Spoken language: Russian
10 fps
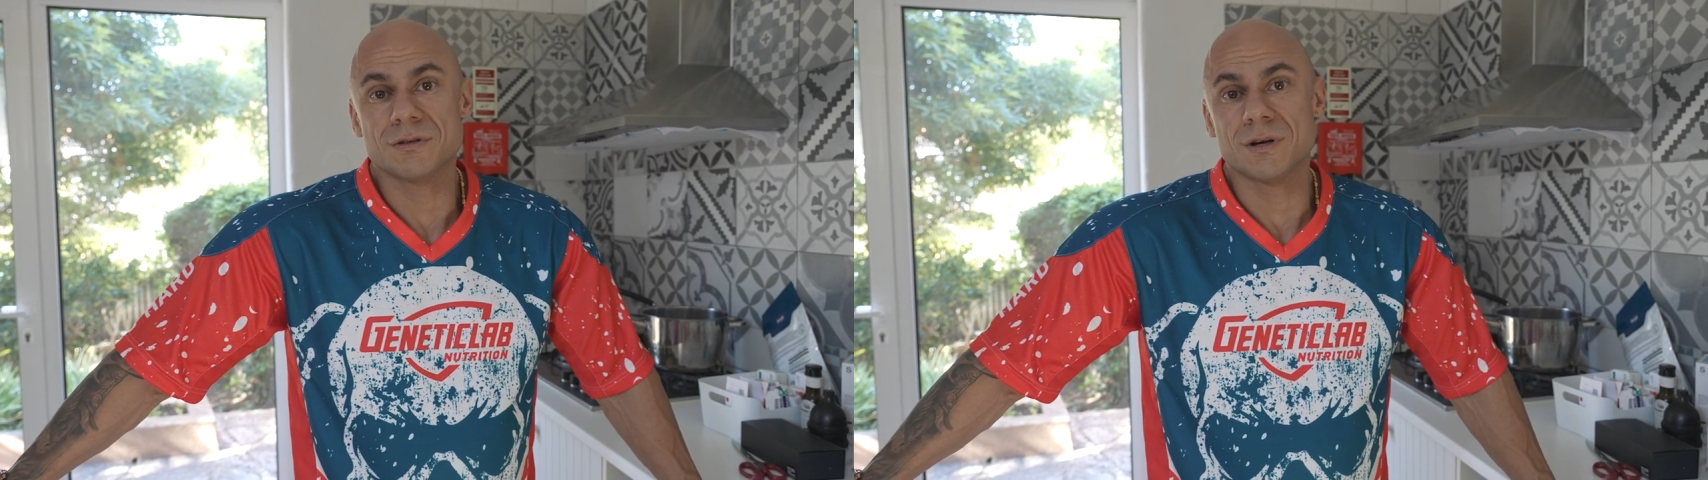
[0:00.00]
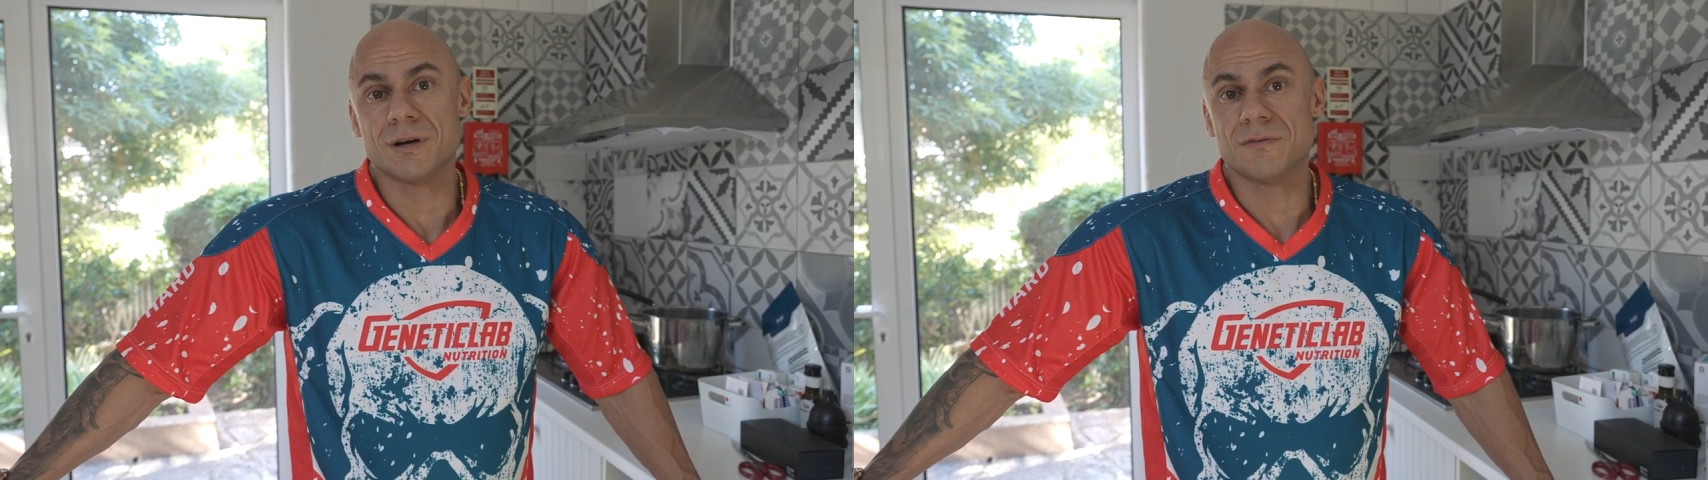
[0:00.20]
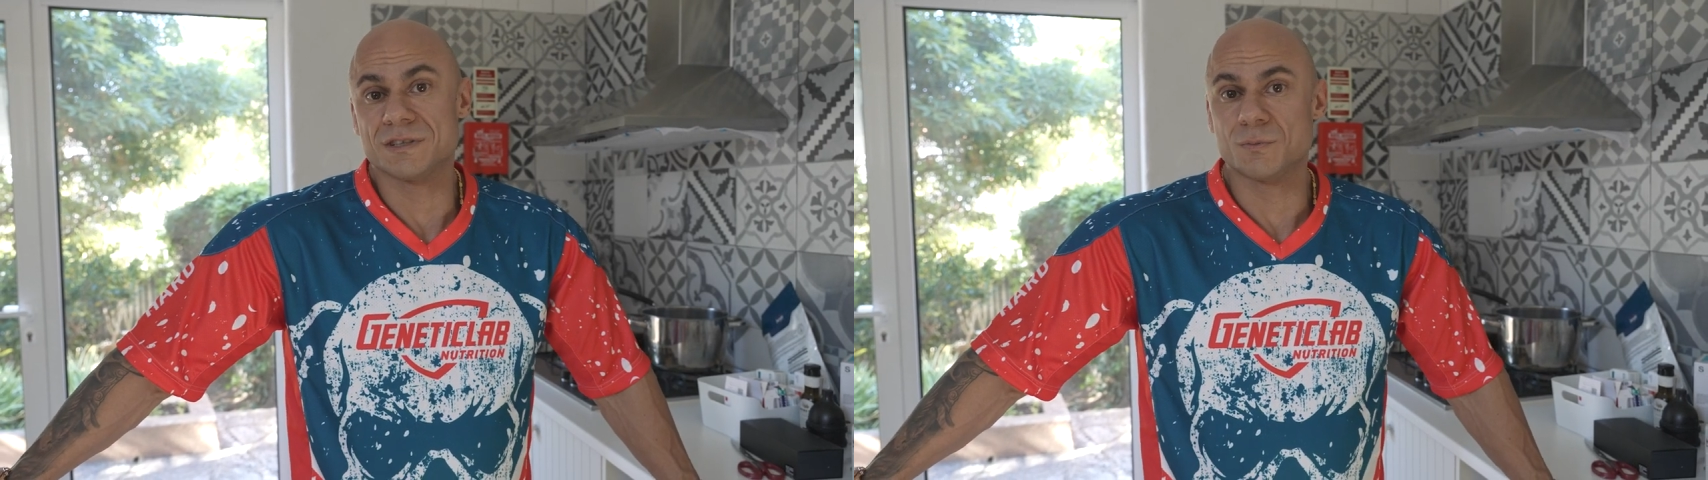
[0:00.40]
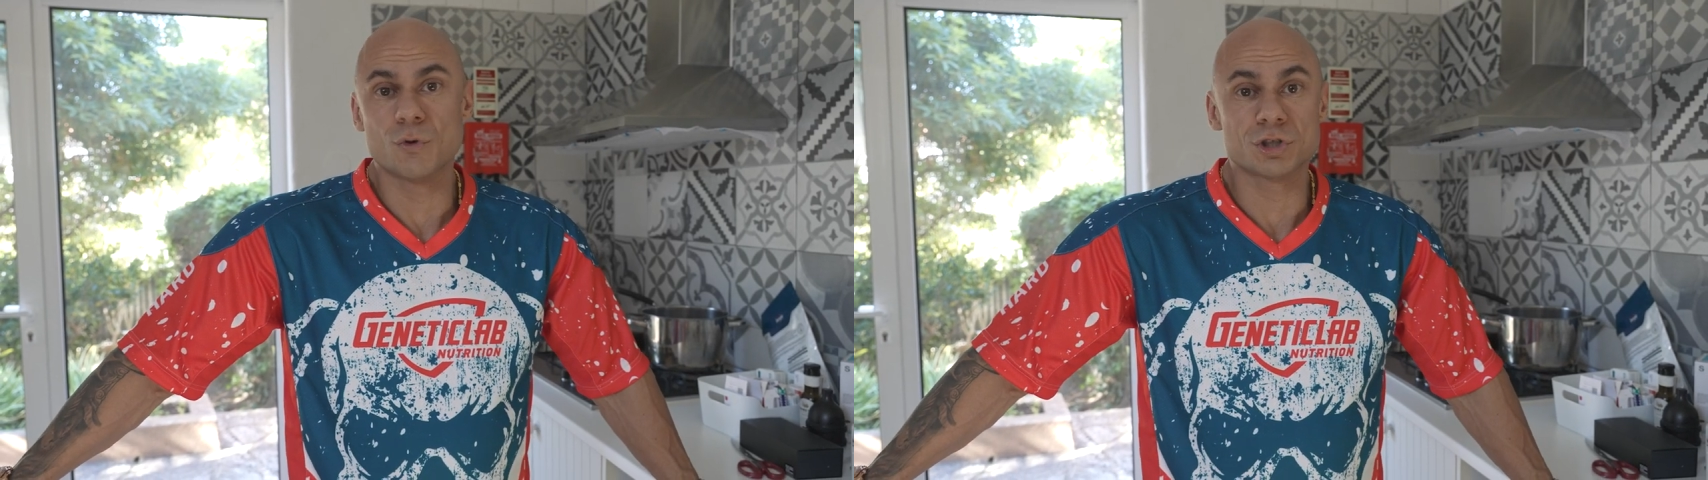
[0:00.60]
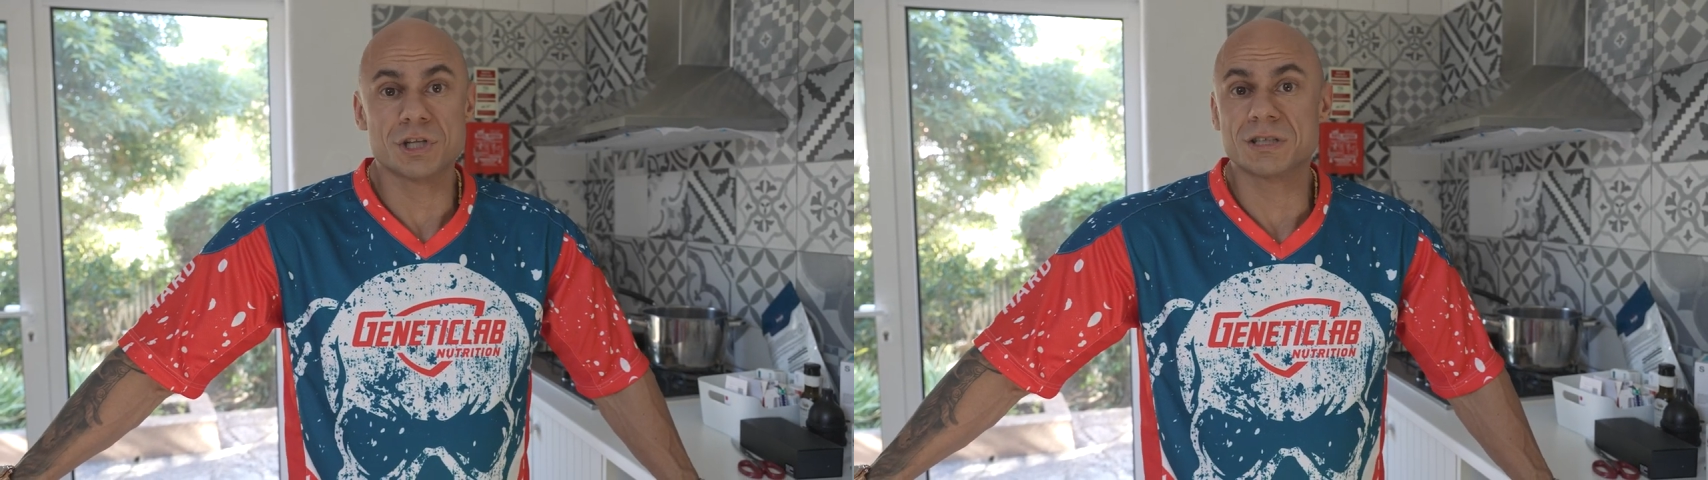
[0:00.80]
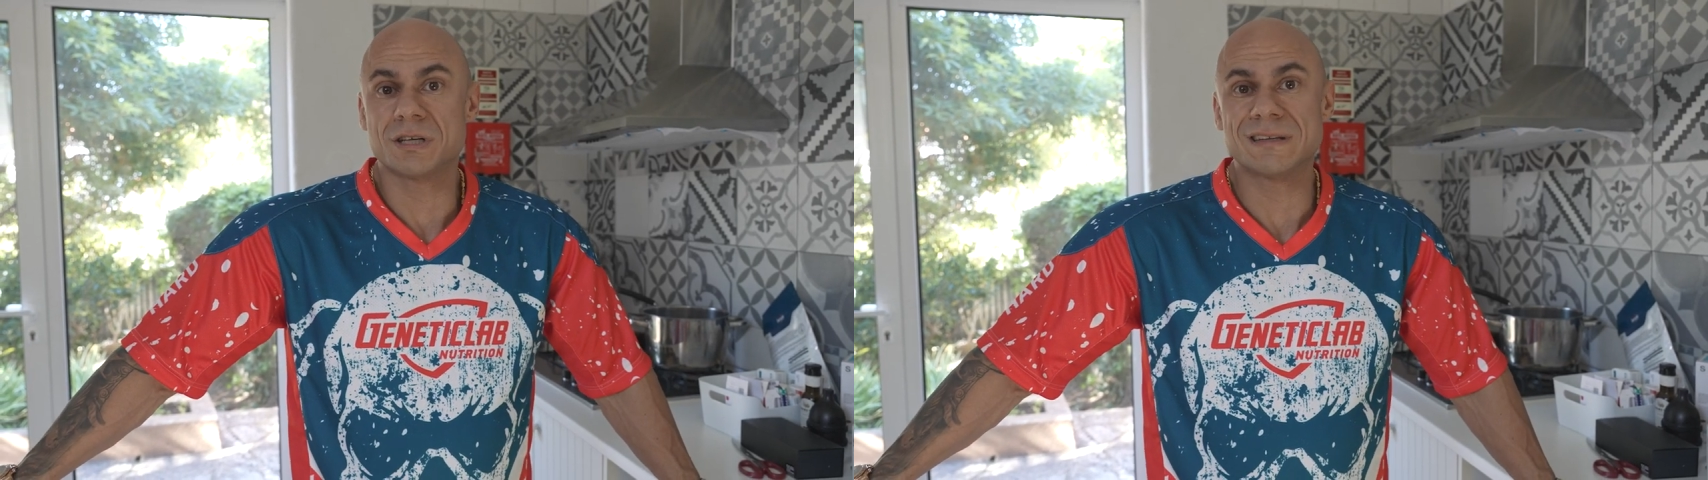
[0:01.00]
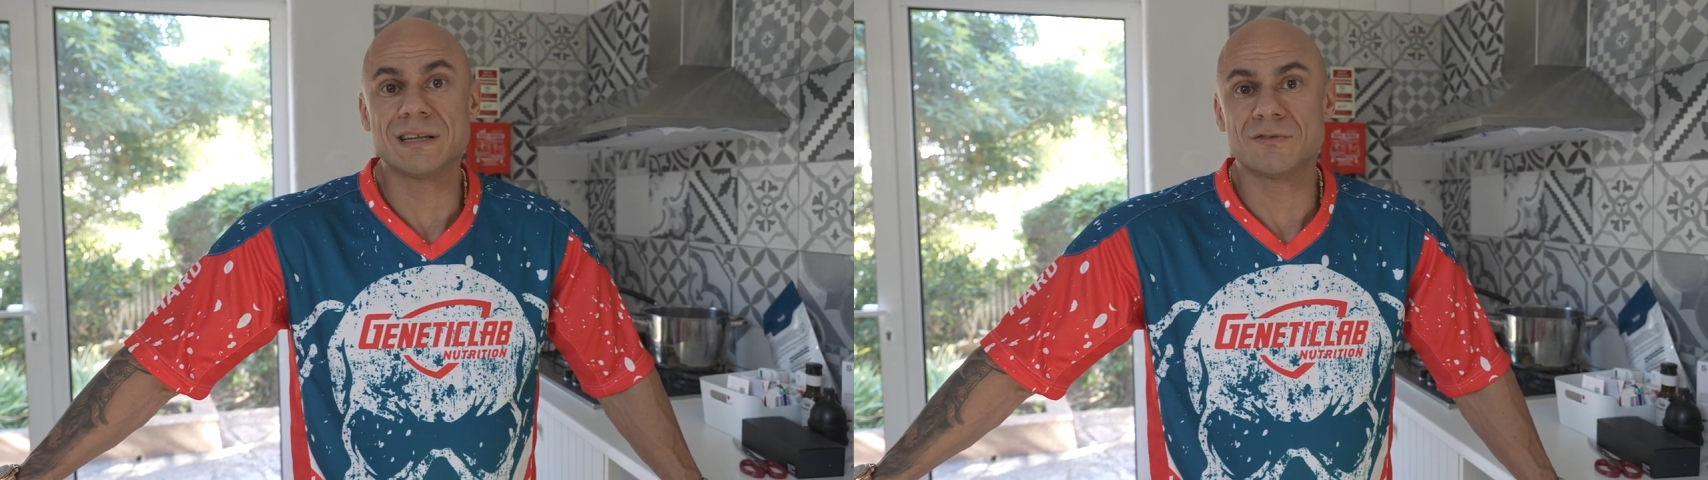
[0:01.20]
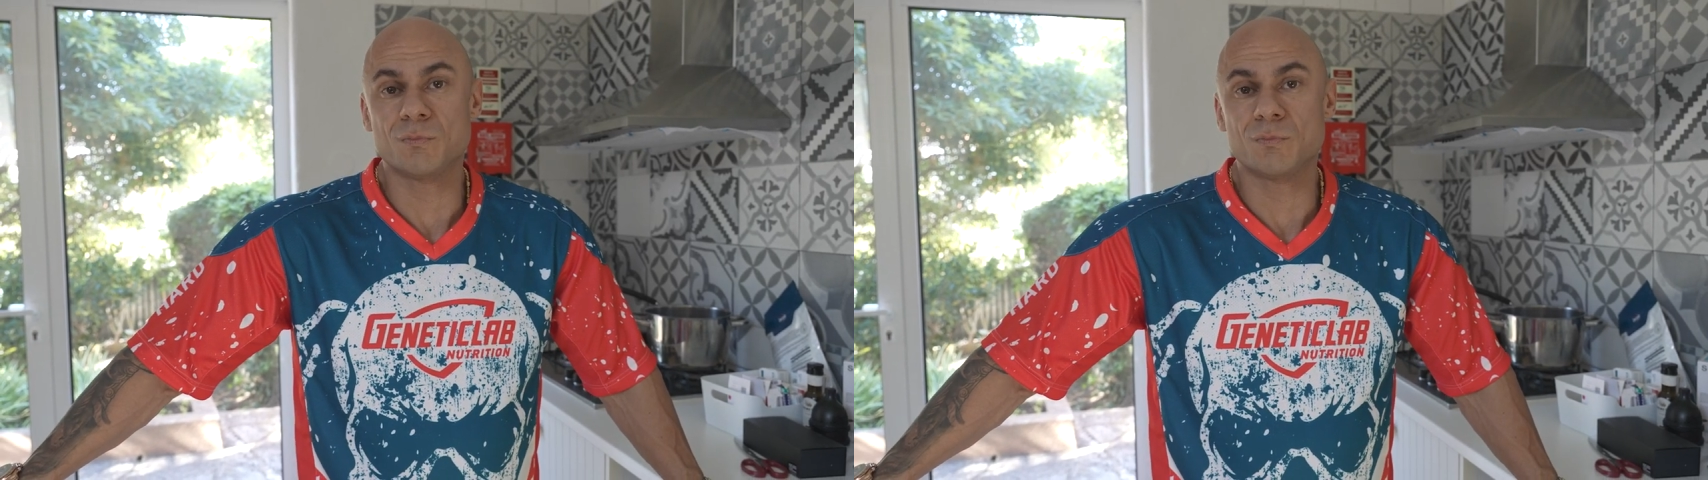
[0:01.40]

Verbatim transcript: А, возможно, некоторые из атлетов